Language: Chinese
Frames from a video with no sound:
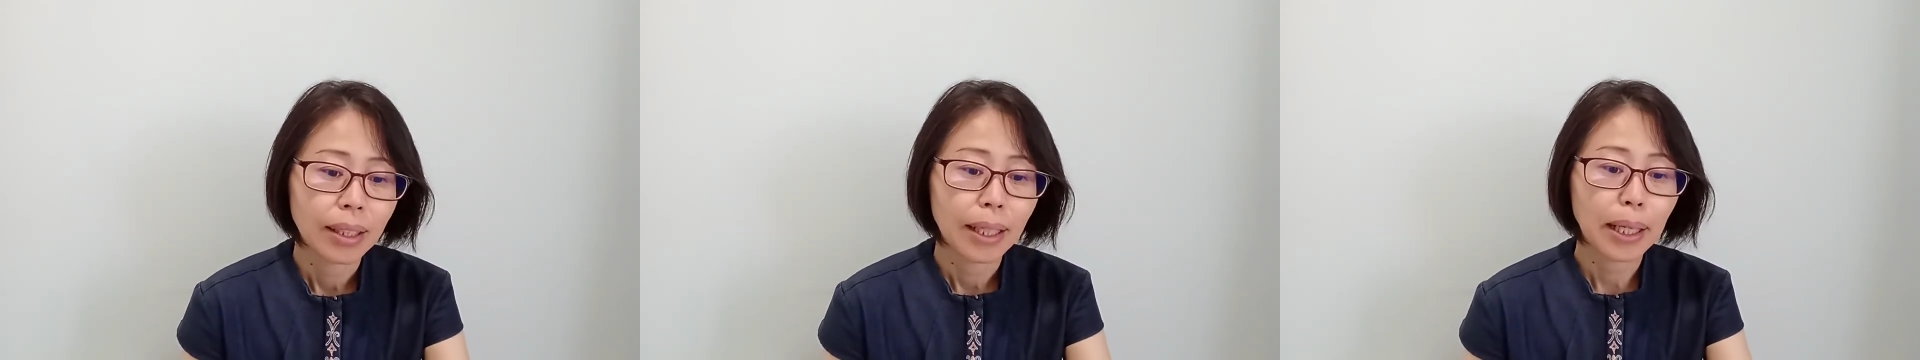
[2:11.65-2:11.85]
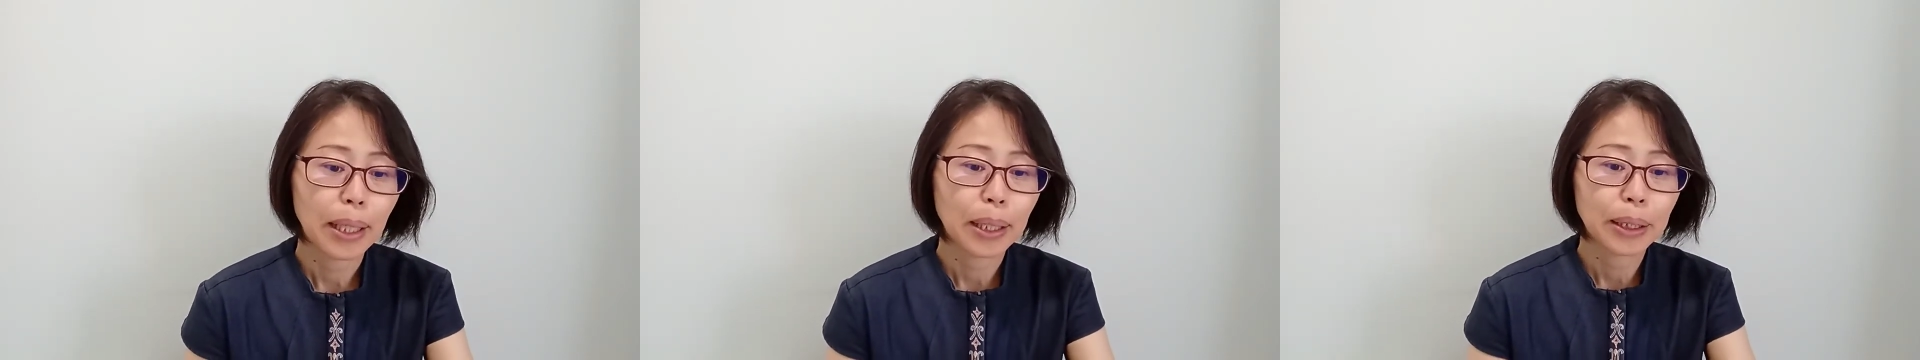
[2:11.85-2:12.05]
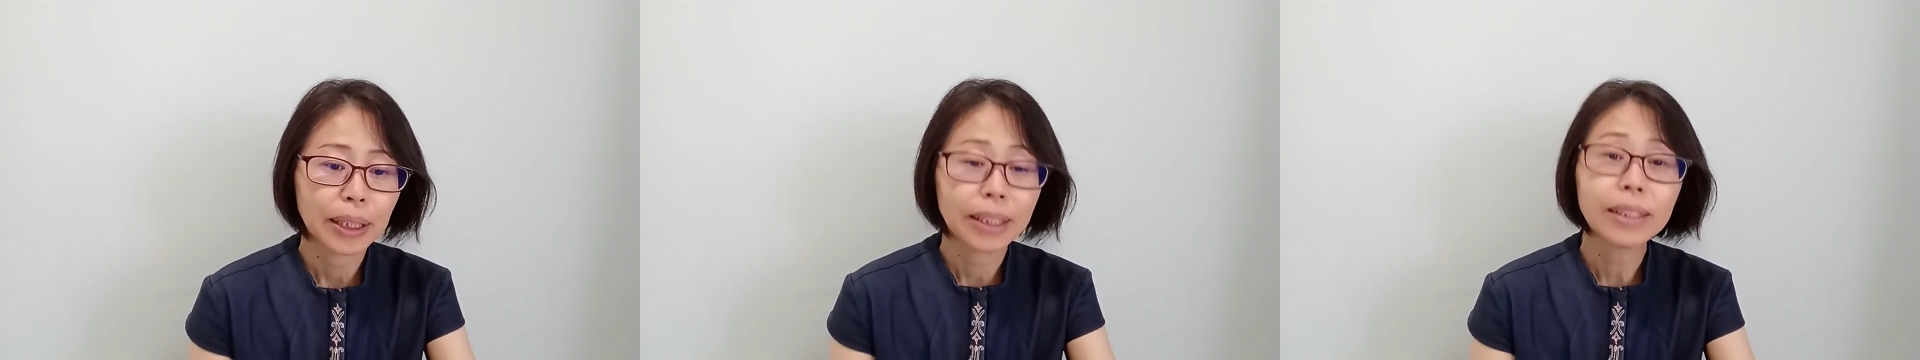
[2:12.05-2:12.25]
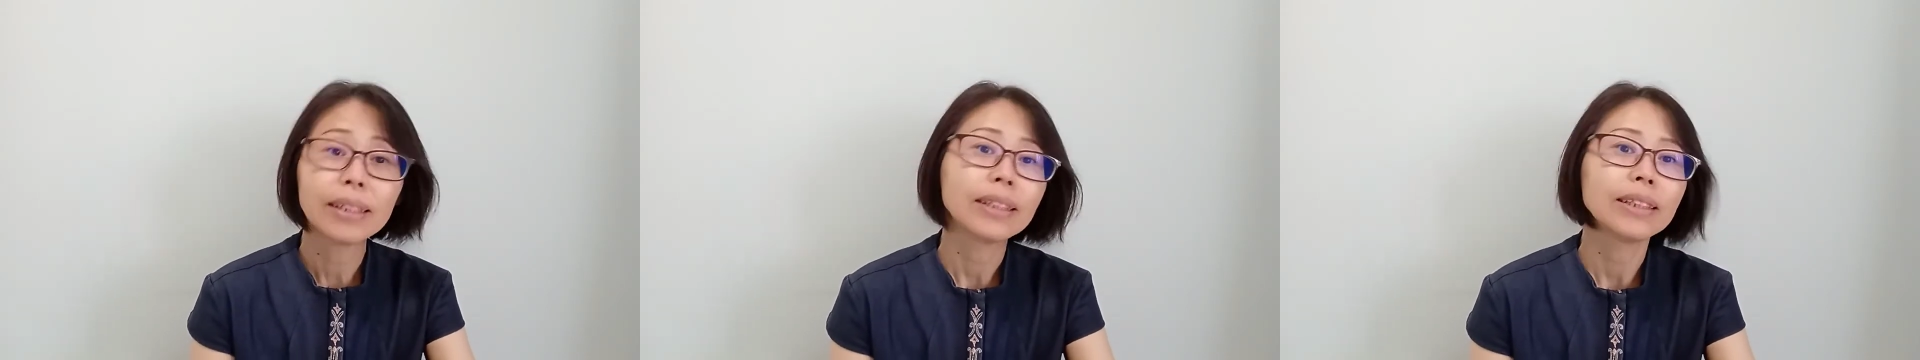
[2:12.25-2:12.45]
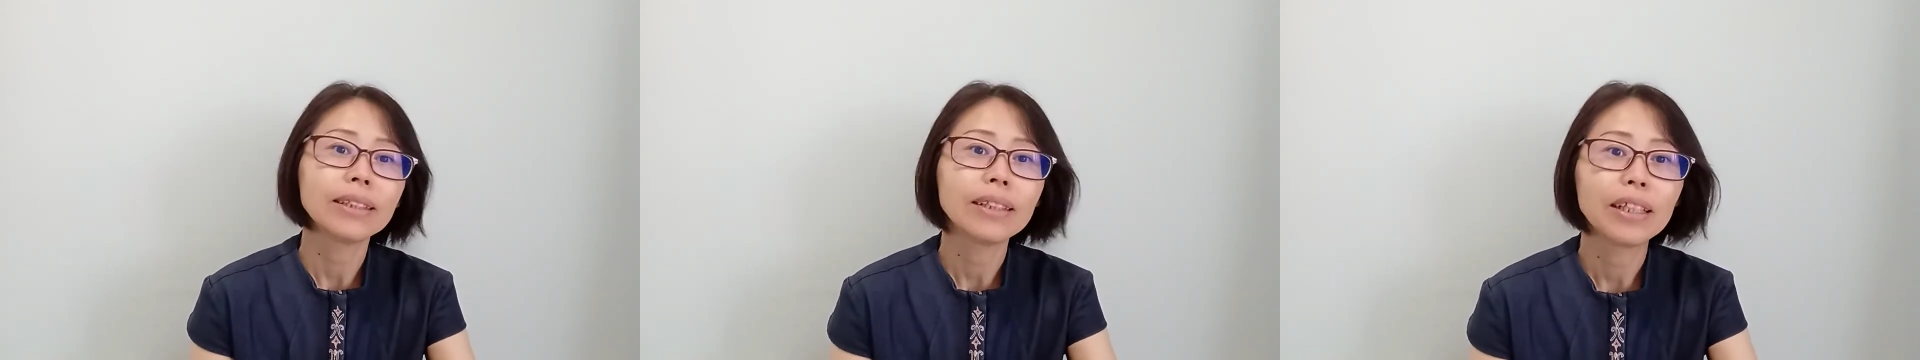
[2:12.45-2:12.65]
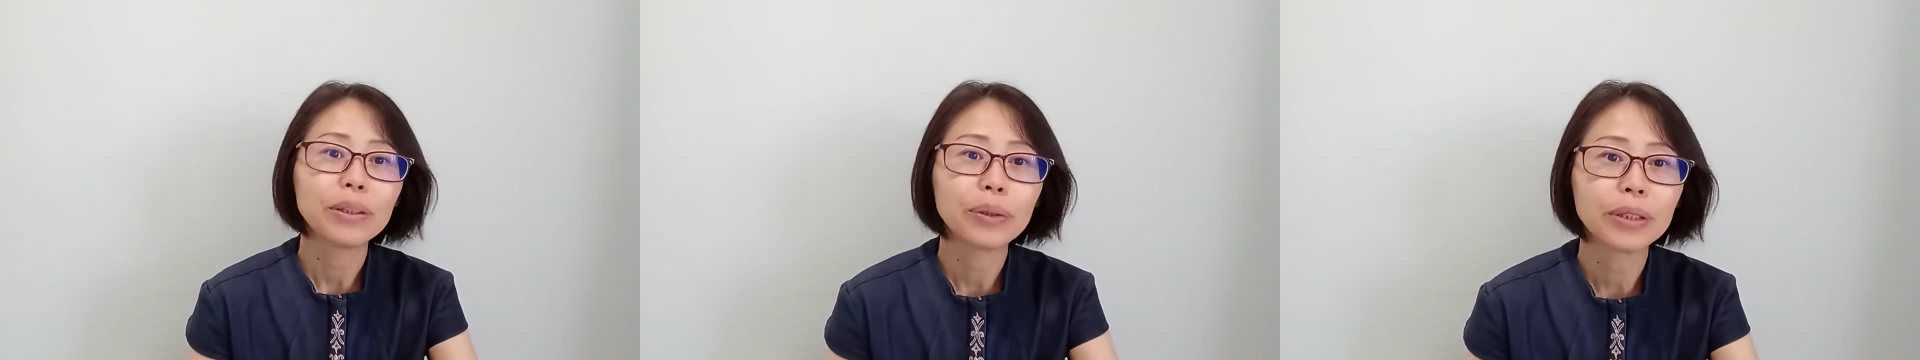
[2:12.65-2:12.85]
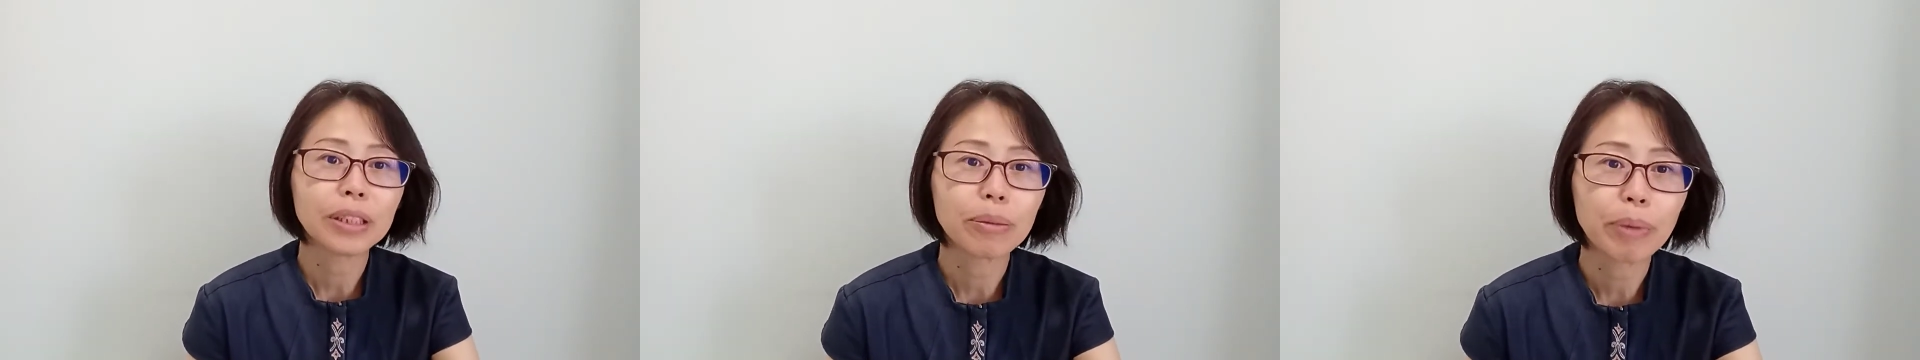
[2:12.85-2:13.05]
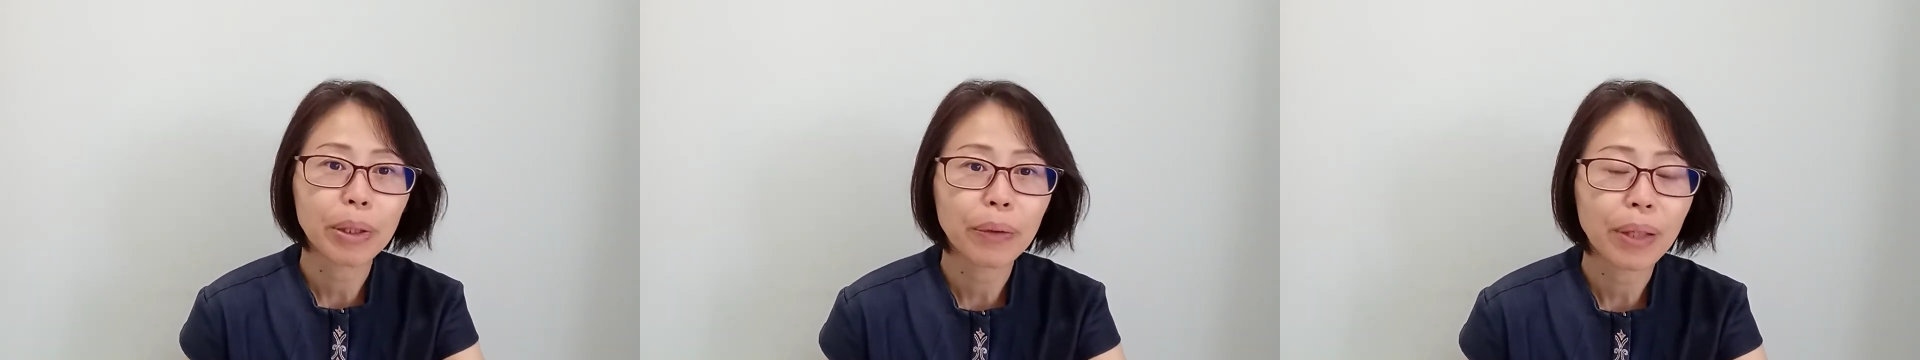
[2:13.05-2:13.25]
啊，挺可惜的一对
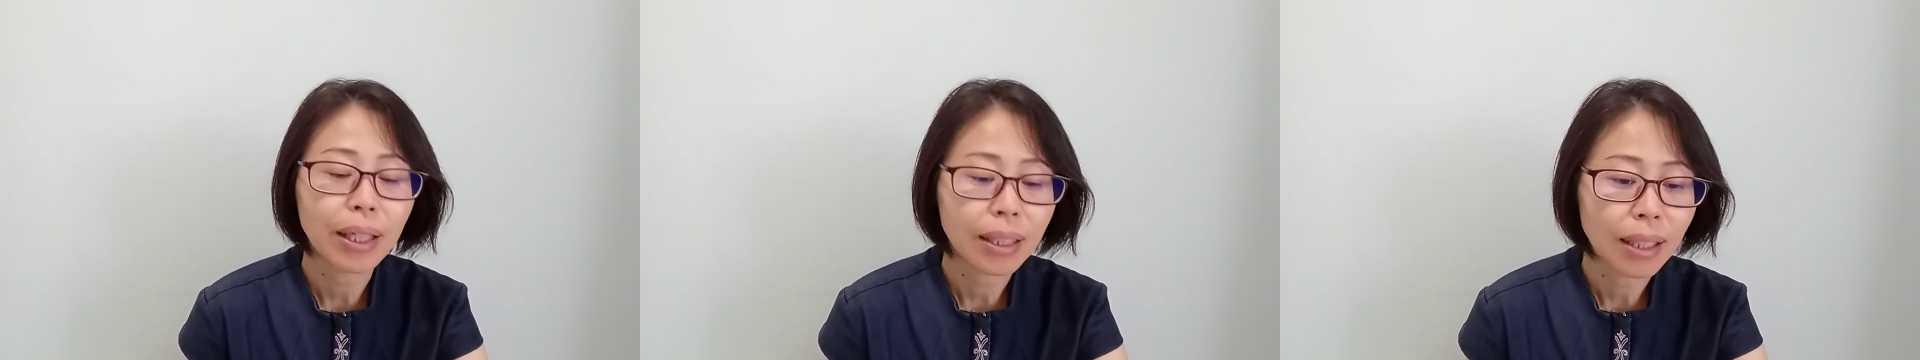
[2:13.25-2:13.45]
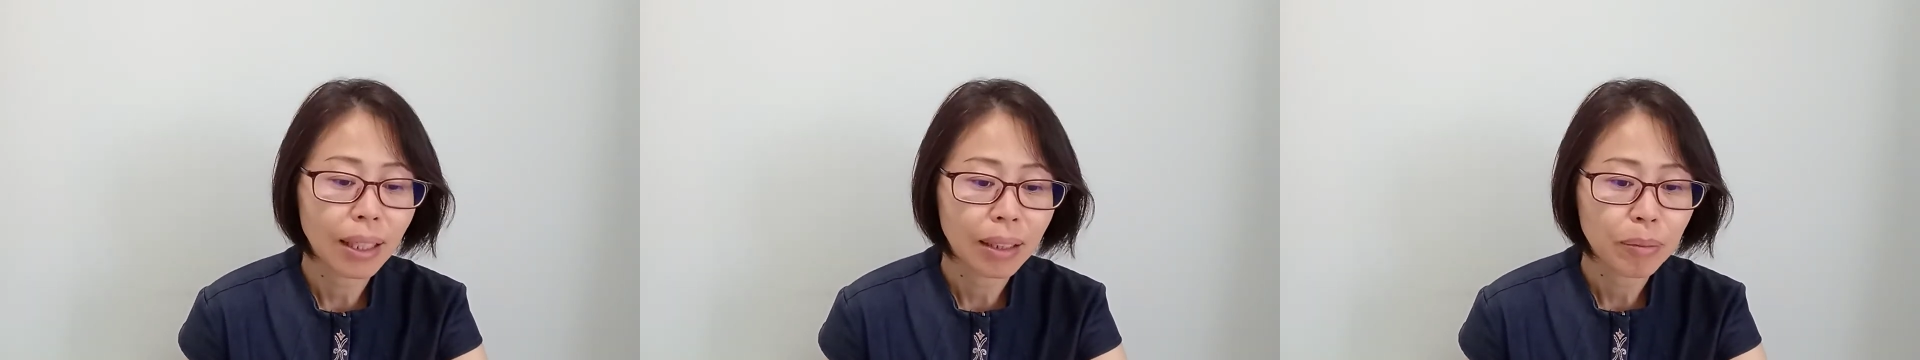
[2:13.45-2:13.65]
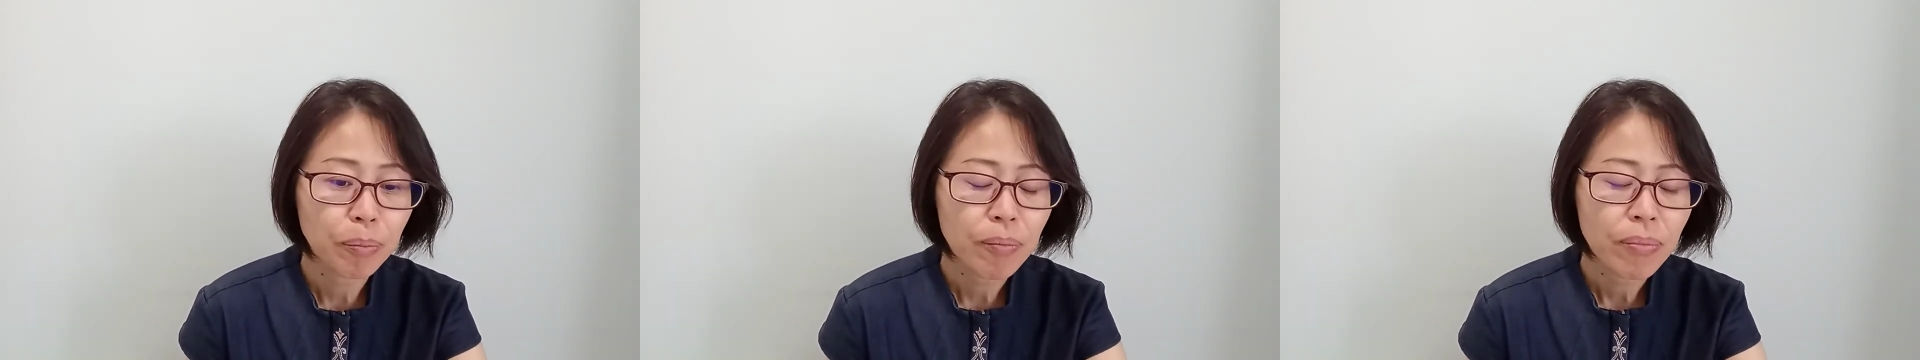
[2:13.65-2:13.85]
姐妹花儿哈。